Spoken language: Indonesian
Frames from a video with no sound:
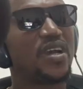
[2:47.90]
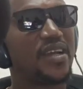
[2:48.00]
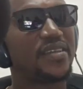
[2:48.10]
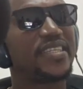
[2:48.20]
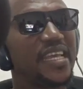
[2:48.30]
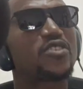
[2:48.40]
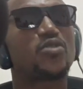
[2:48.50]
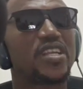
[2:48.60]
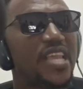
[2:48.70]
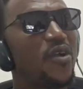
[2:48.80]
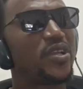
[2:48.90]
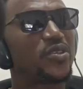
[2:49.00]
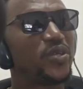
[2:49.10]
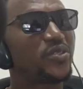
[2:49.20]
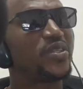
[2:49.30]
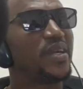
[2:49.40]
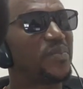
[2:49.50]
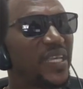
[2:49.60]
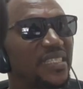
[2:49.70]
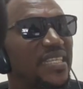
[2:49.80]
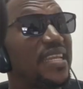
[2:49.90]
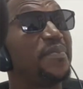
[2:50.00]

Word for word: itu. sudah, dia sudah tahu itu. Itu yang bikin